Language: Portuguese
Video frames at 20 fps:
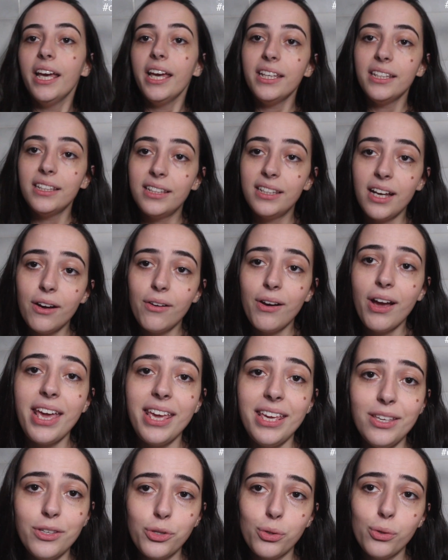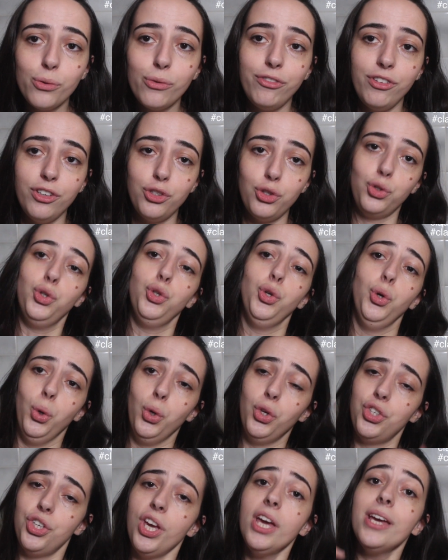Então é isso o vídeo de
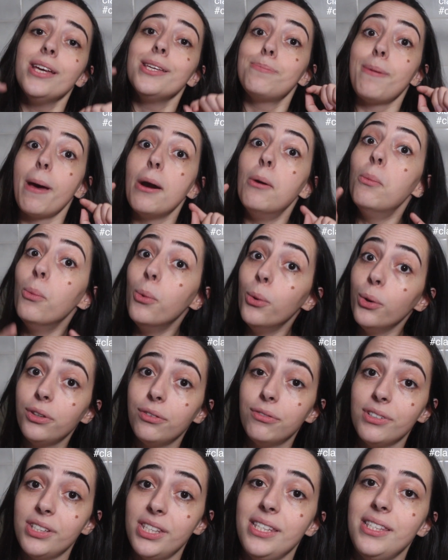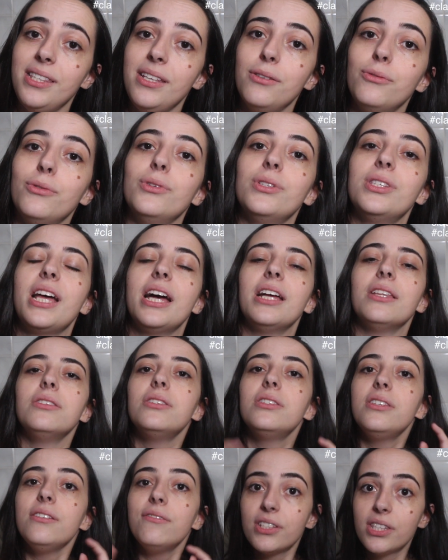hoje. Espero muito que vocês tenham gostado.
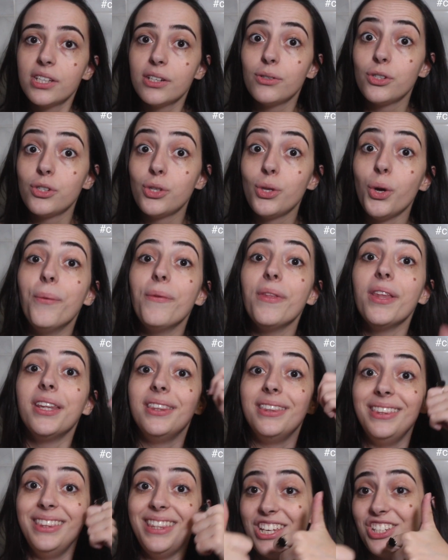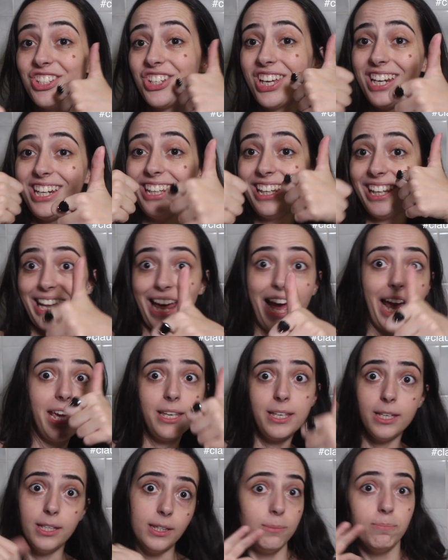Se você gostou, deixa aquele
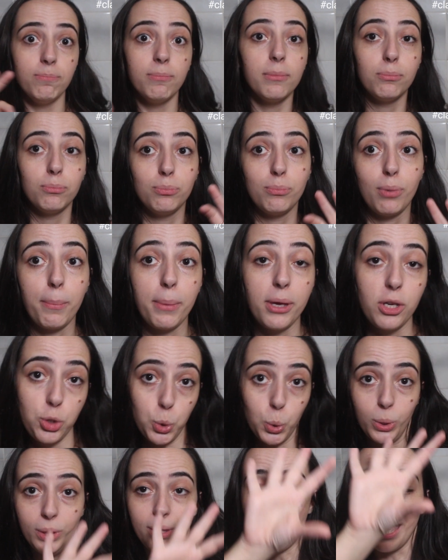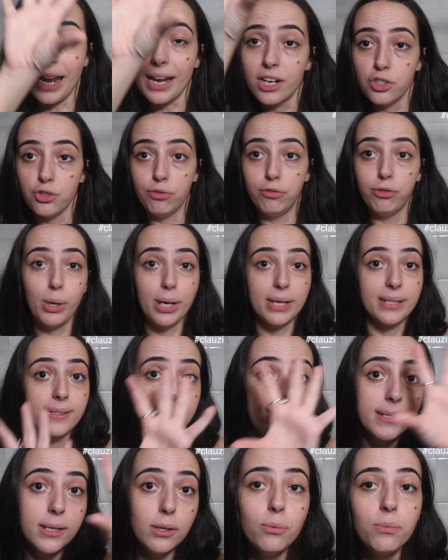like para me ajudar na
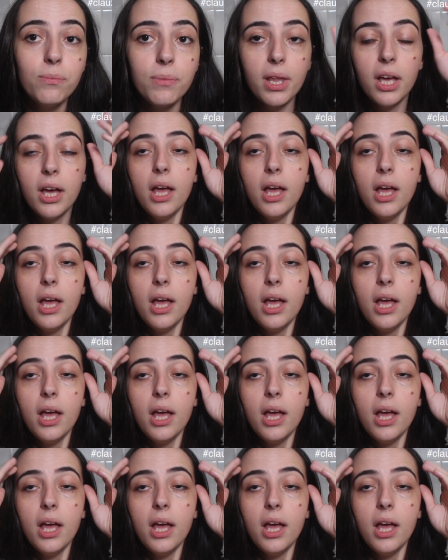divulgação.